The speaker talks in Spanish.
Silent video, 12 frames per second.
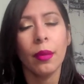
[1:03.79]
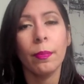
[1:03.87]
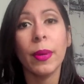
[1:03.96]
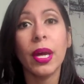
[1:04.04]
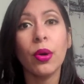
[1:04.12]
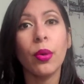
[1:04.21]

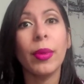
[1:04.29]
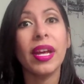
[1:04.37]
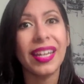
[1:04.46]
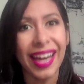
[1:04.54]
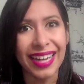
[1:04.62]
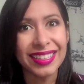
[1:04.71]
Pero me
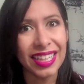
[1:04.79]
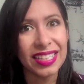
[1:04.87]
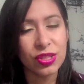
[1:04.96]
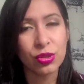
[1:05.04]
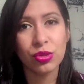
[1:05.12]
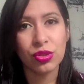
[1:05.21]
encantan
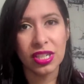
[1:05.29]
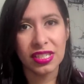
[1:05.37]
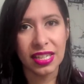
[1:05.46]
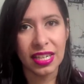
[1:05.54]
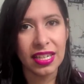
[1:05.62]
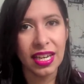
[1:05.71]
sus
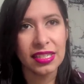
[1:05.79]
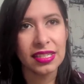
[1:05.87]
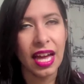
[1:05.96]
reseñas.